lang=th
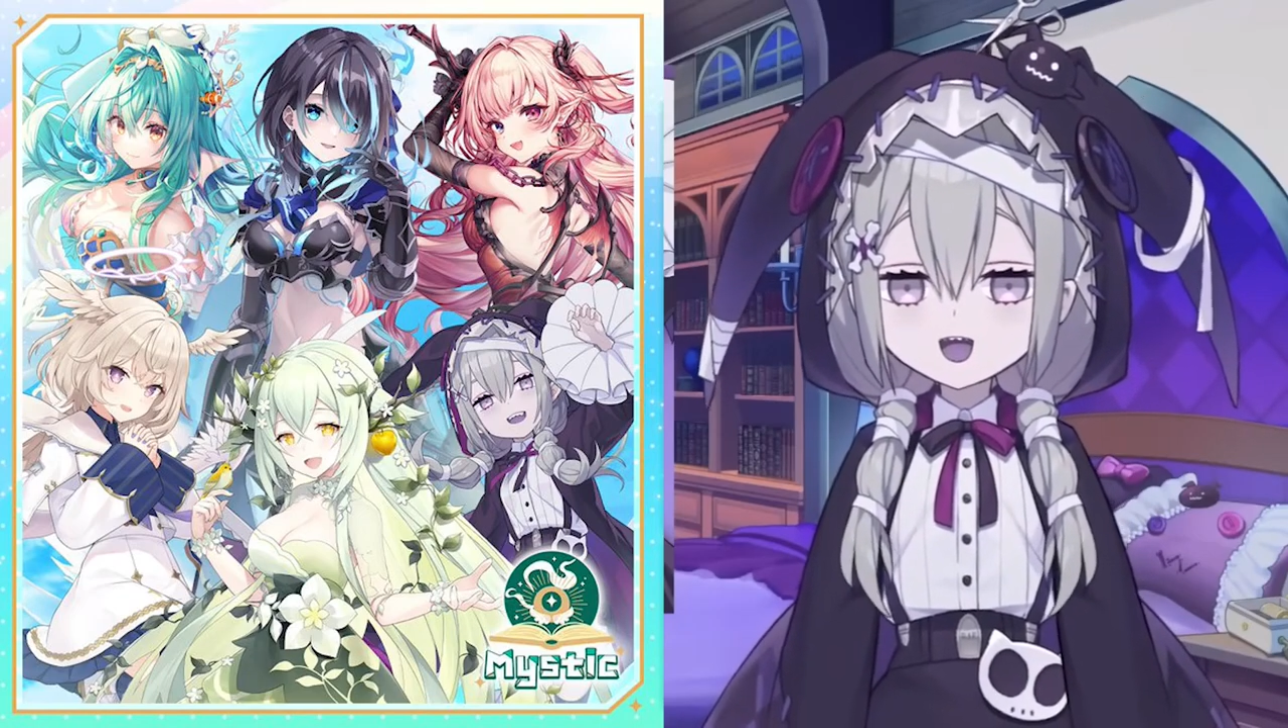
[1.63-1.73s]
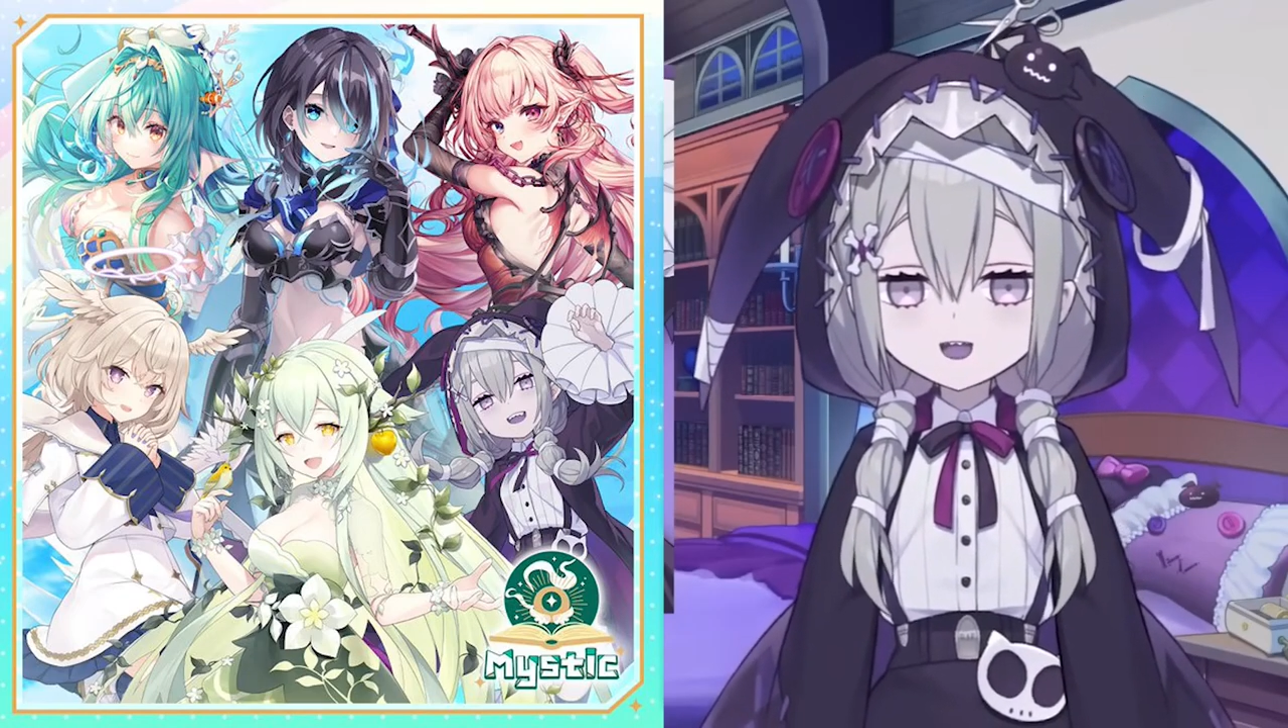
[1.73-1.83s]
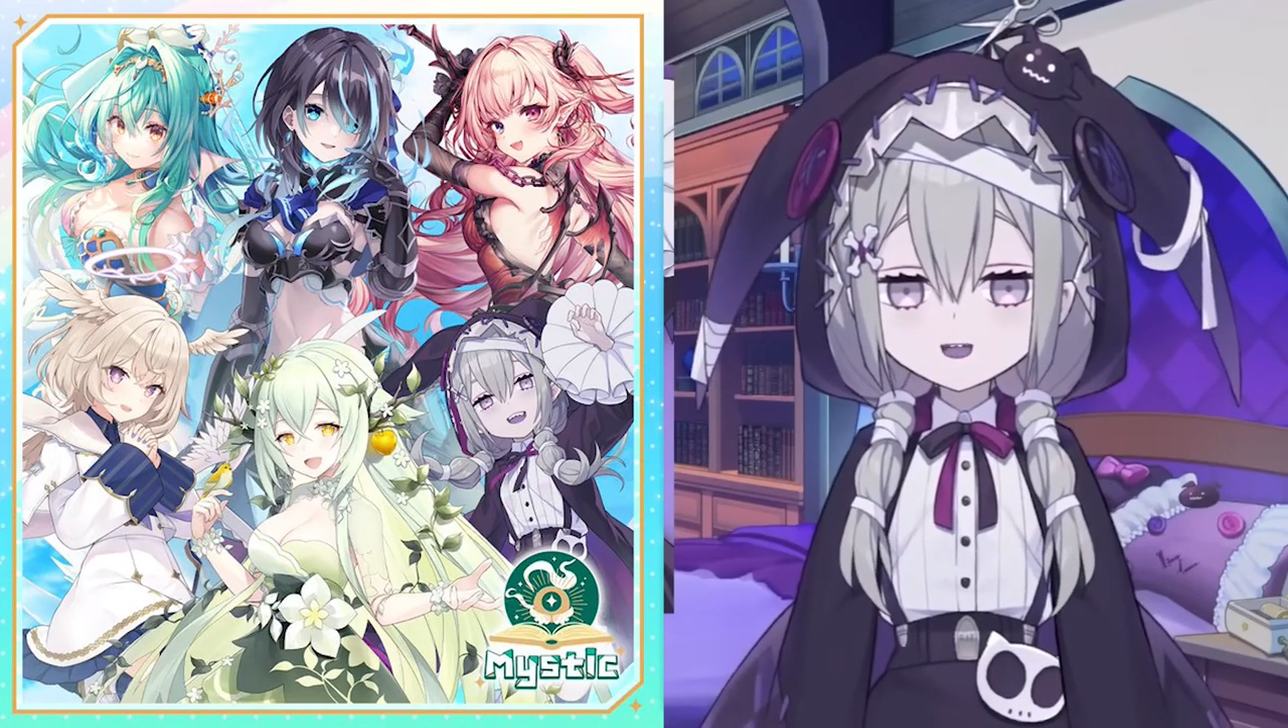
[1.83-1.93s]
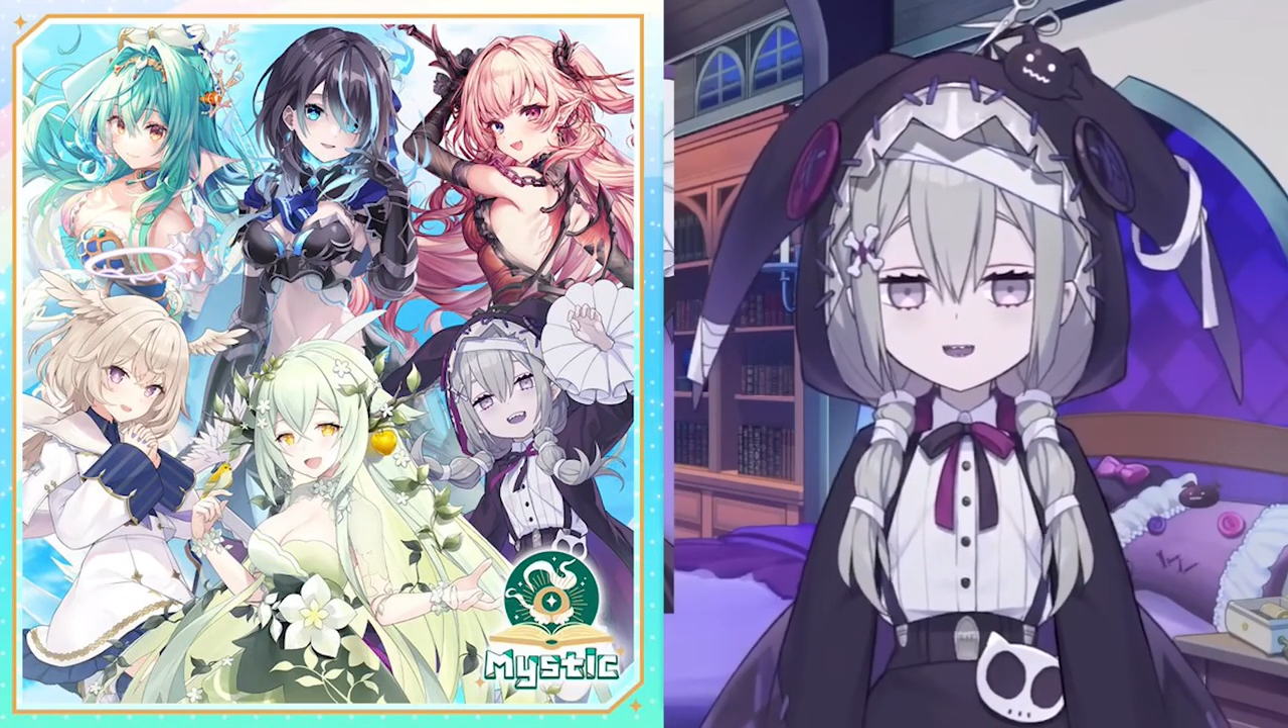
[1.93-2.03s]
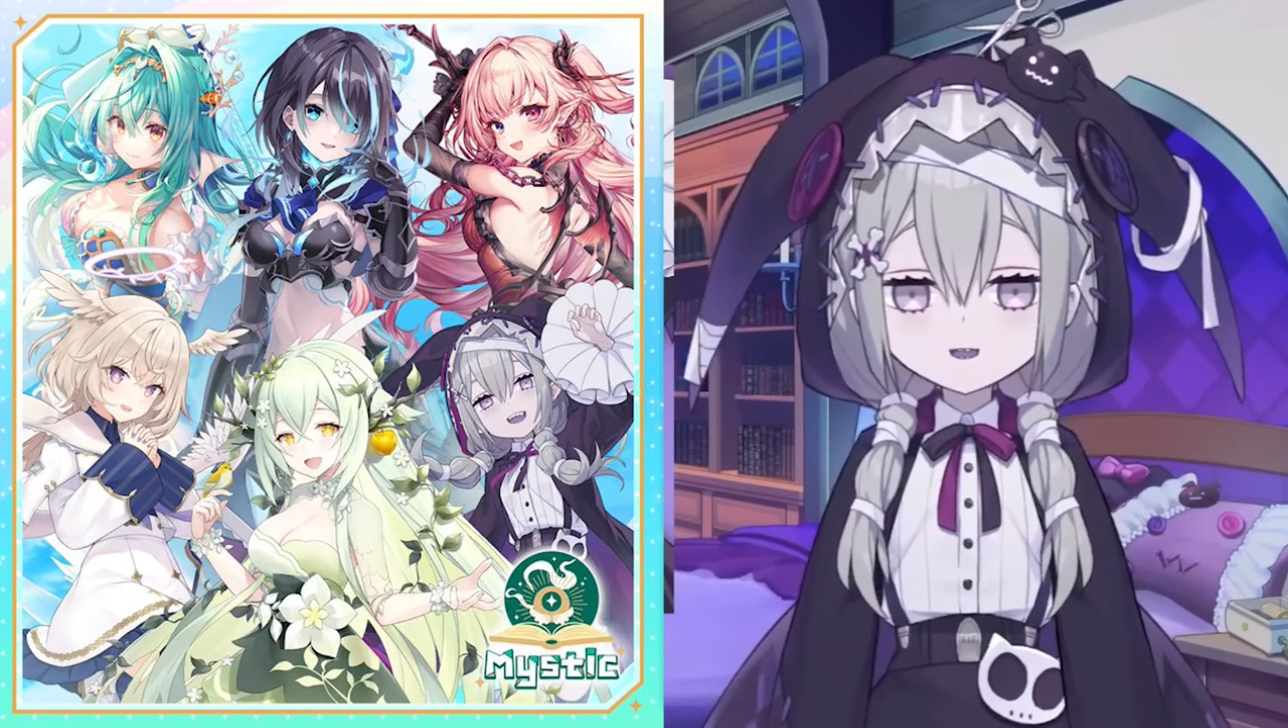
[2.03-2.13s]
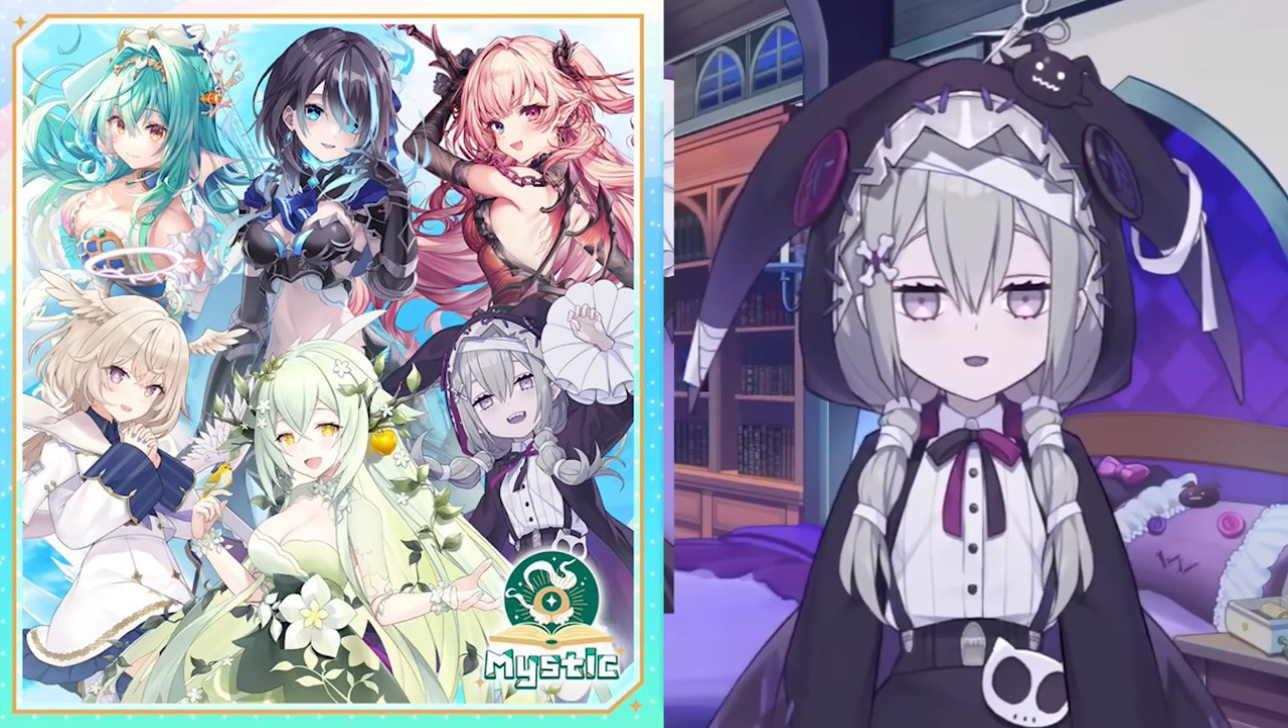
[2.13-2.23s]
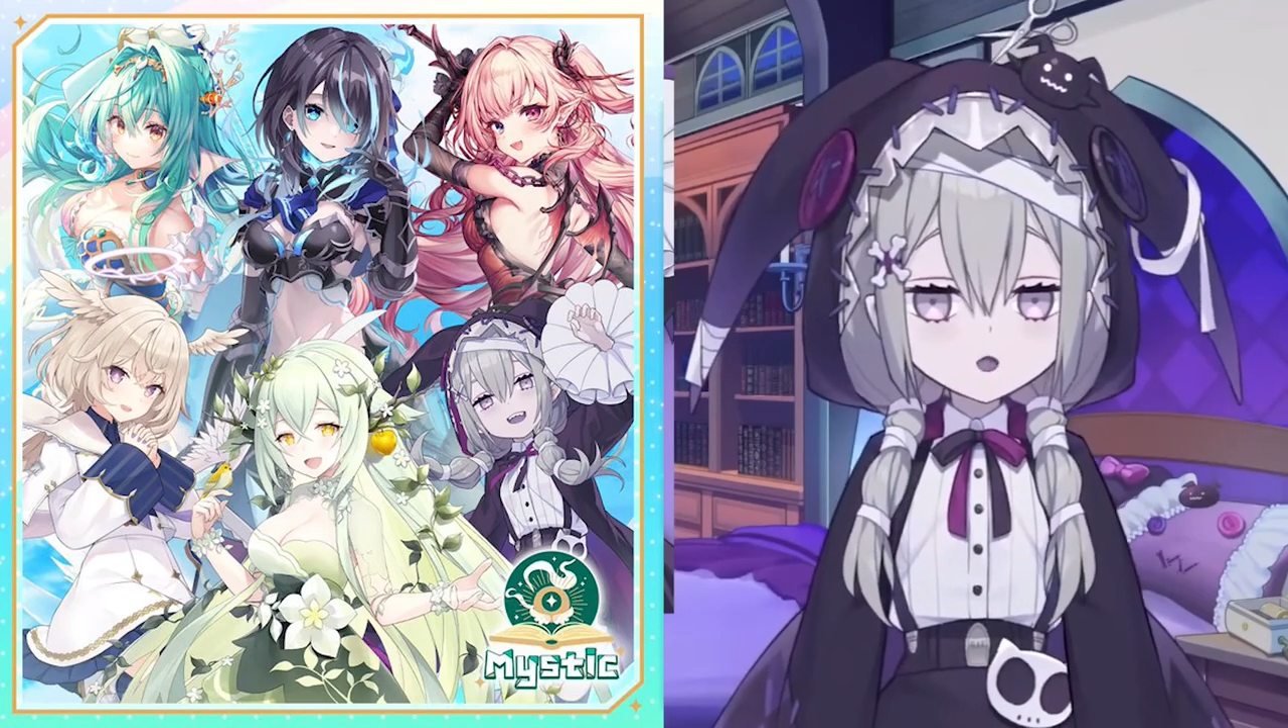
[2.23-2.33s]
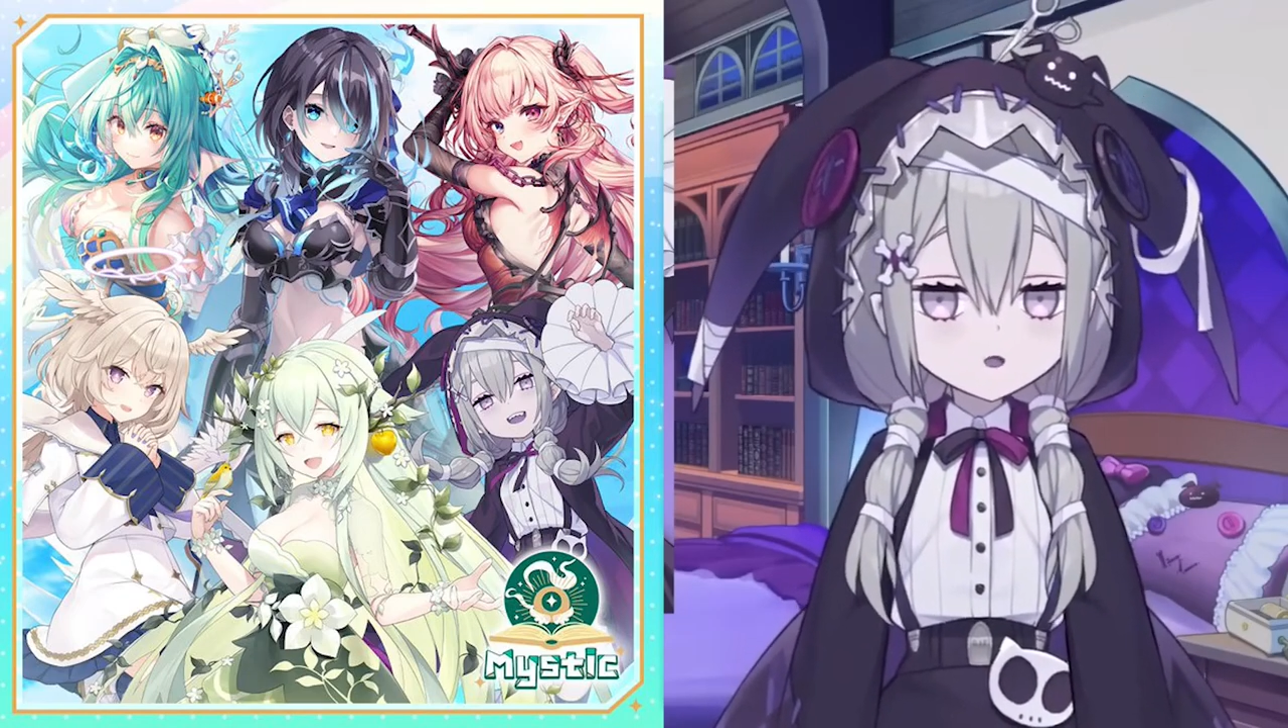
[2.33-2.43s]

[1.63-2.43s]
ถึงจะดูเรียบ